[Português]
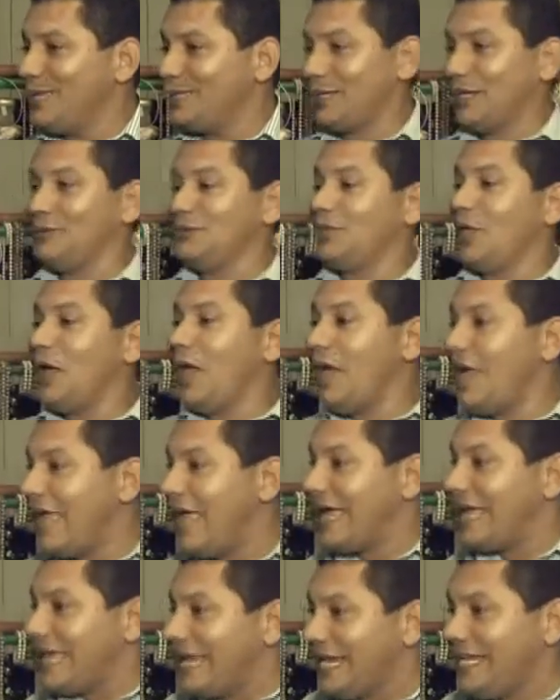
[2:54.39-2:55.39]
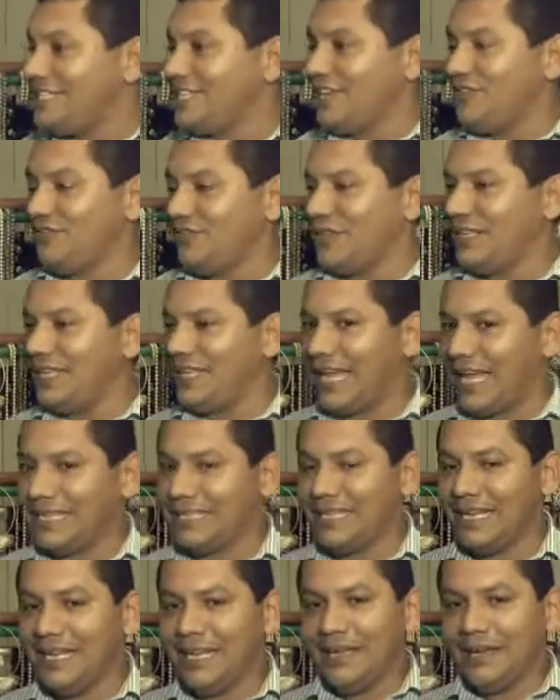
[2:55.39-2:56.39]
Então é, é grande a
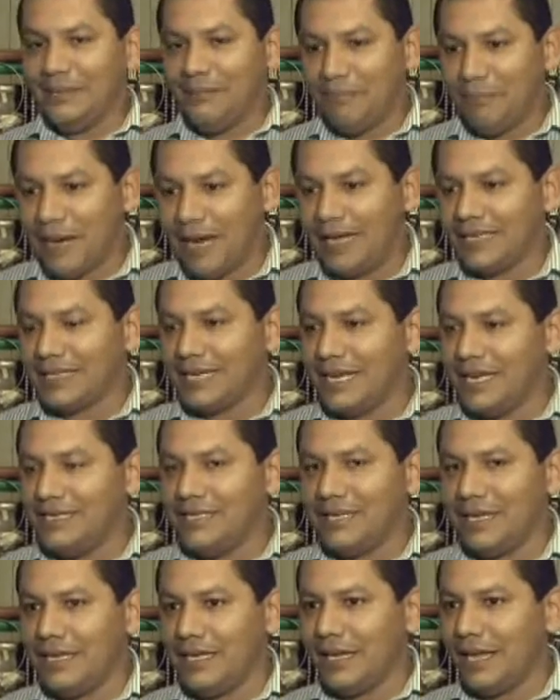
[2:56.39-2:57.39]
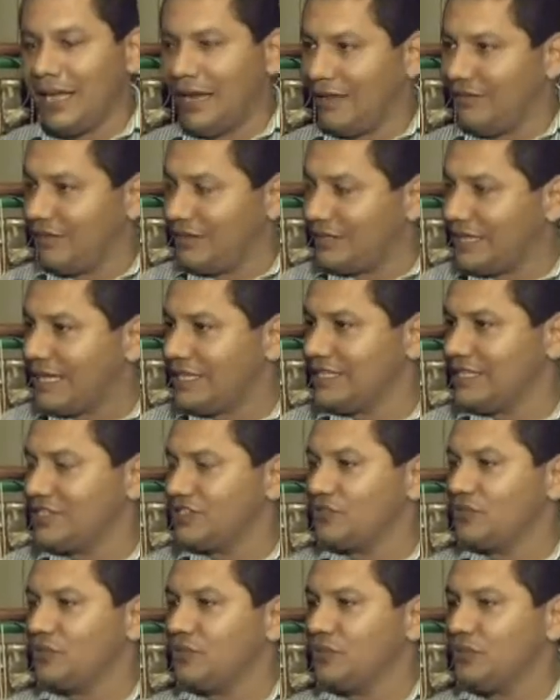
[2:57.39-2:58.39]
infinidade para a gente levantar
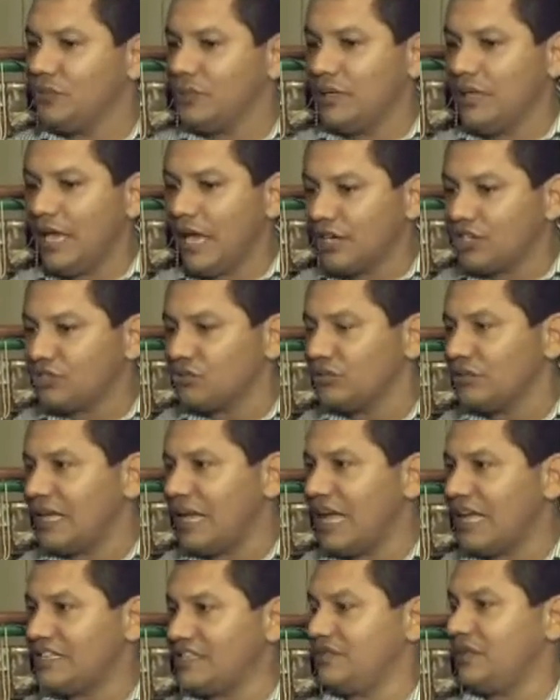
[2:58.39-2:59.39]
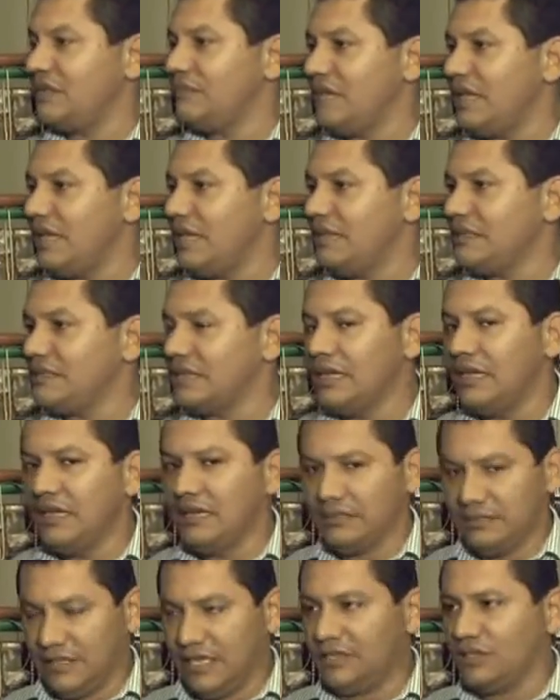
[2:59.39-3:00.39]
esses fundos e ajudar as famílias
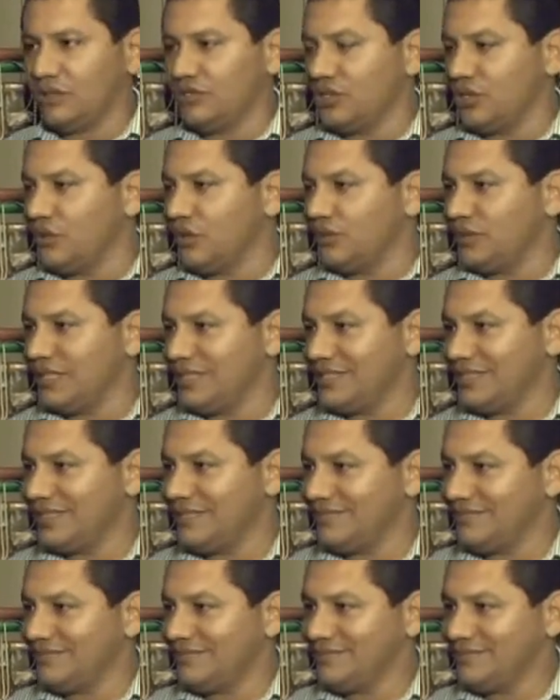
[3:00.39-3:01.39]
dentro de Conisa.